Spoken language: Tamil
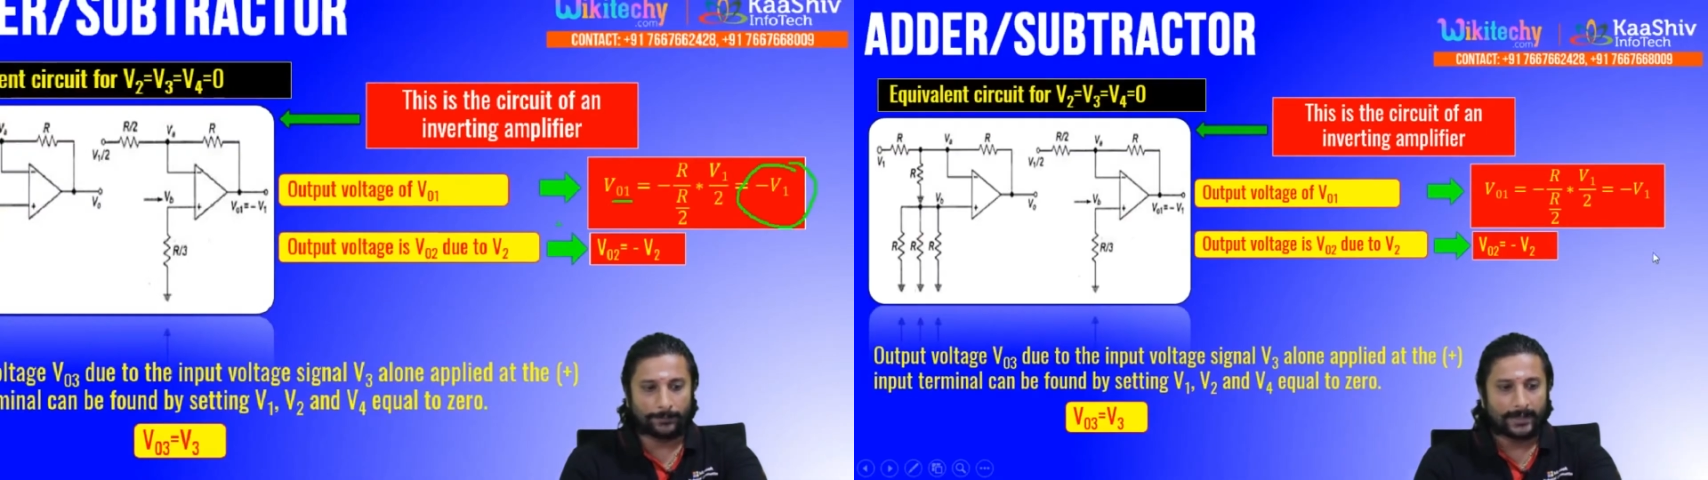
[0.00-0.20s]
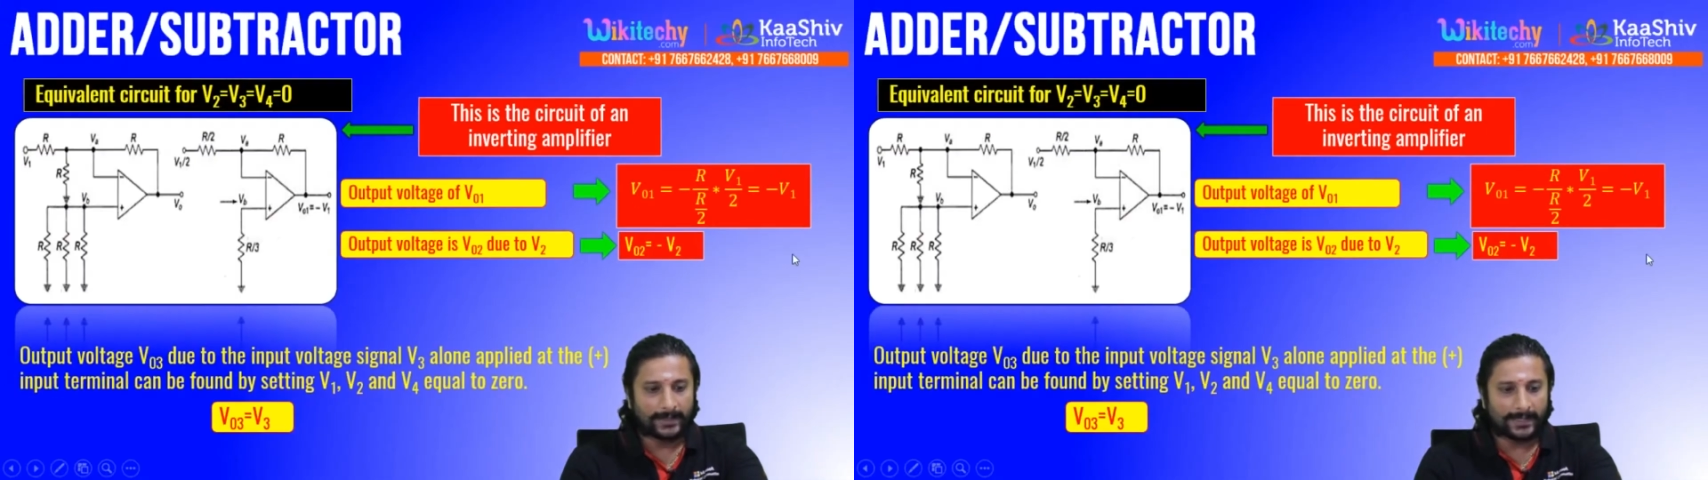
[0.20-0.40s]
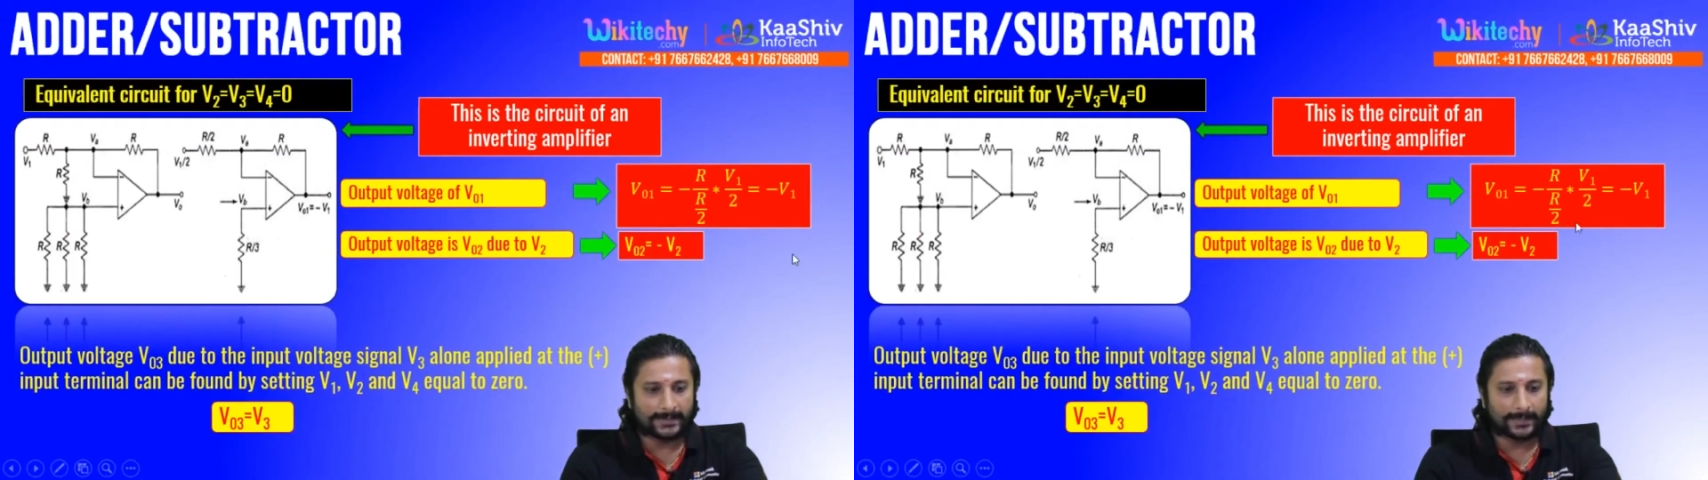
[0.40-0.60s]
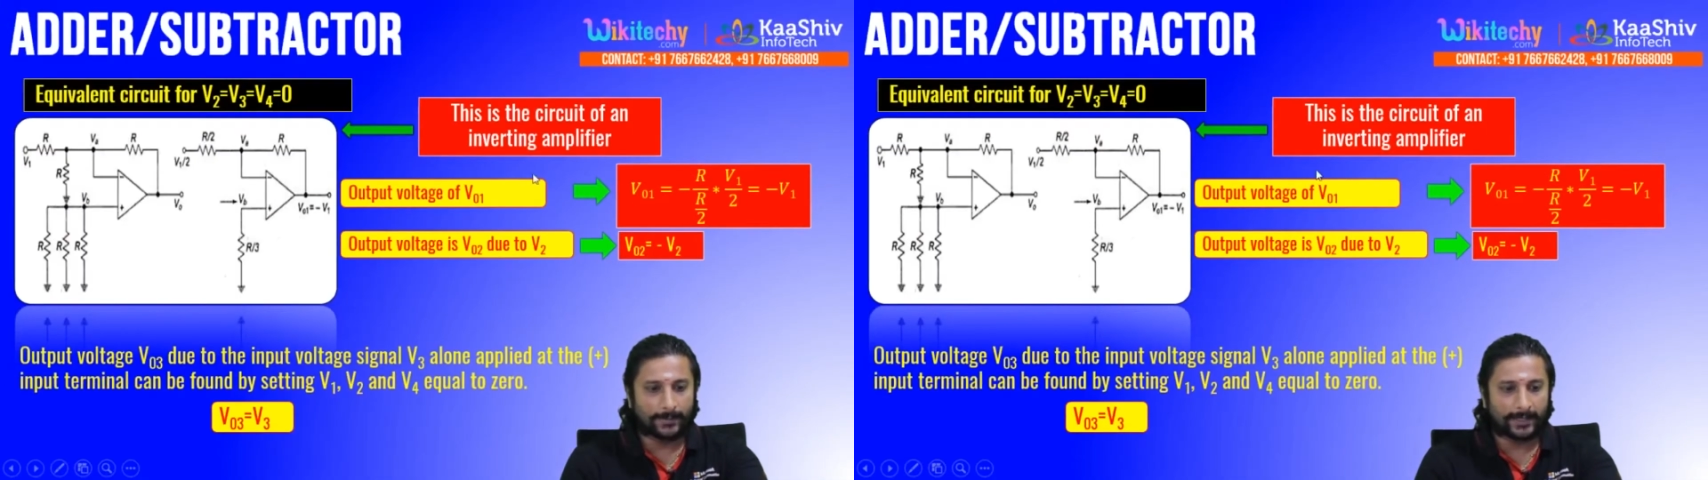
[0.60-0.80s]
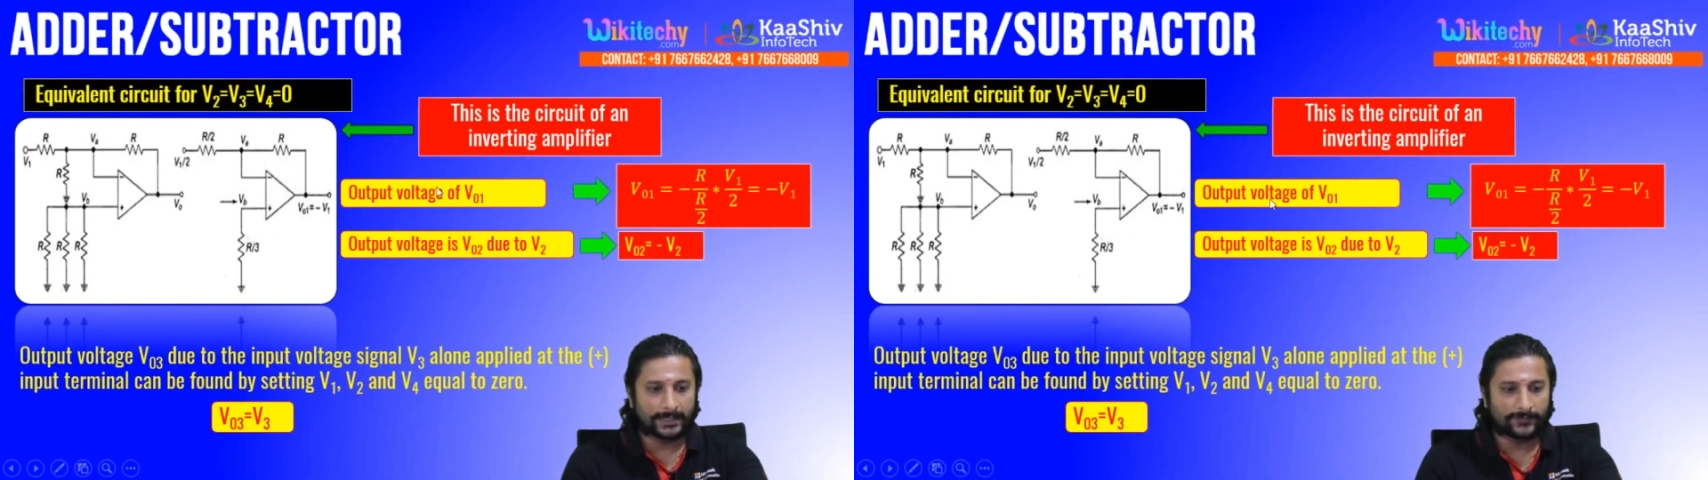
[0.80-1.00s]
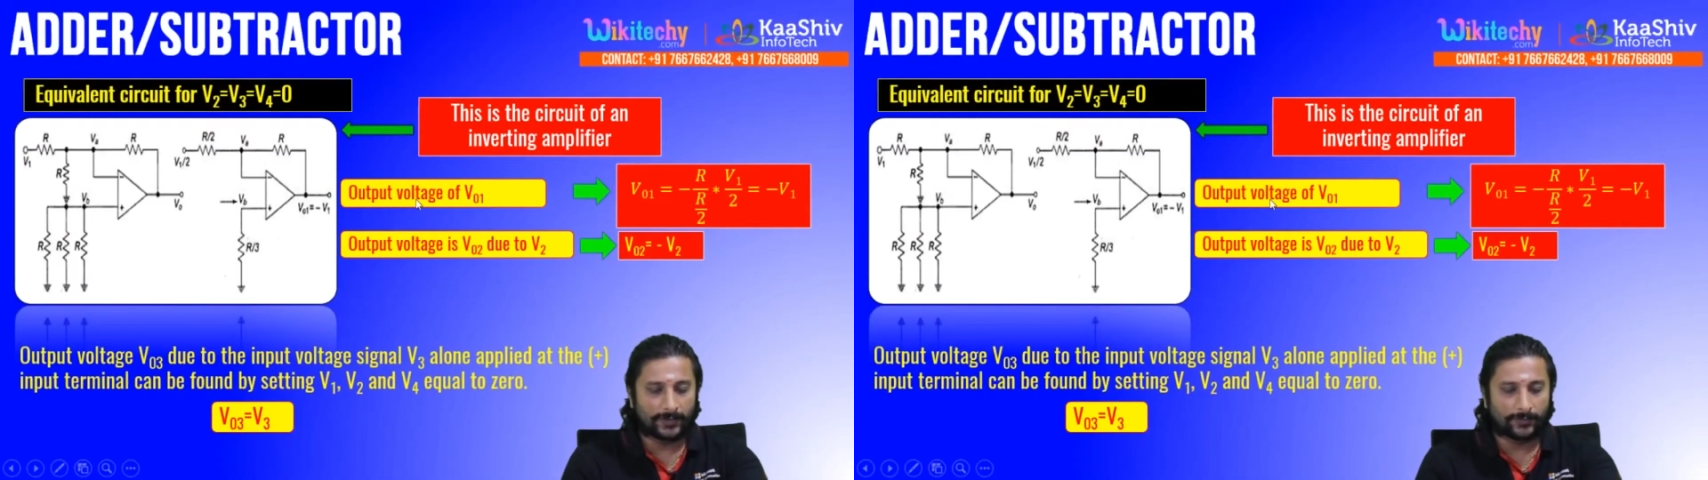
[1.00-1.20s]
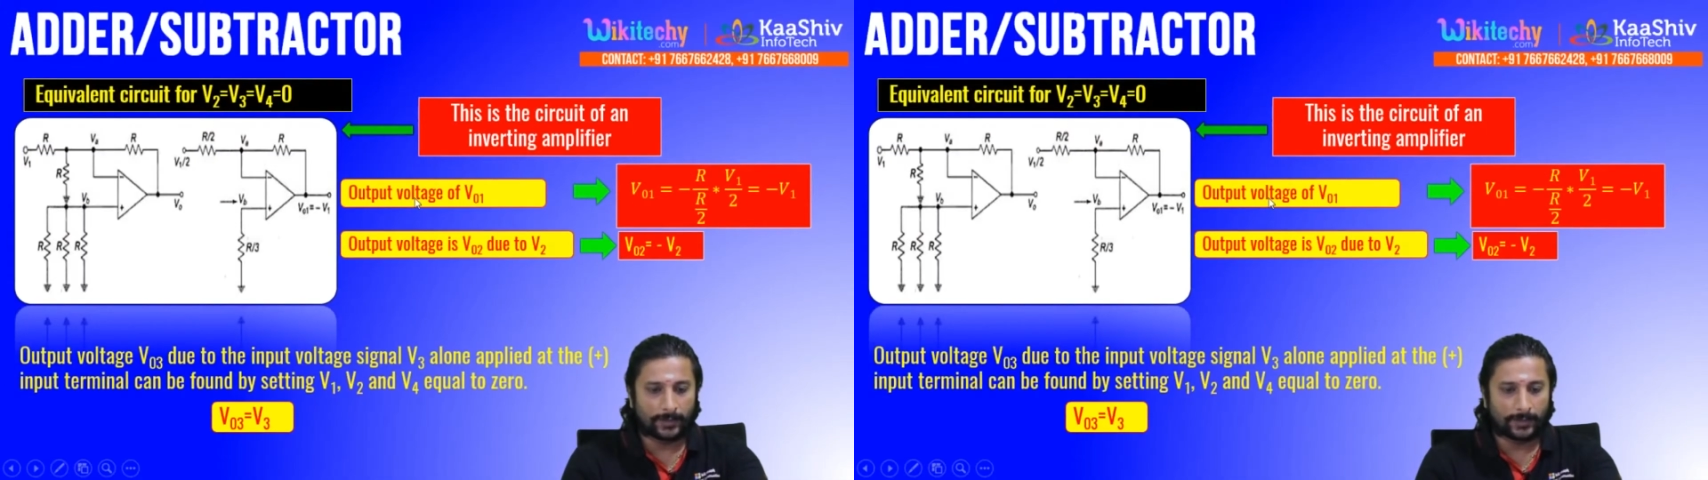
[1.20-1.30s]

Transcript: ஏன் சார் மைனஸ் வி ஒன்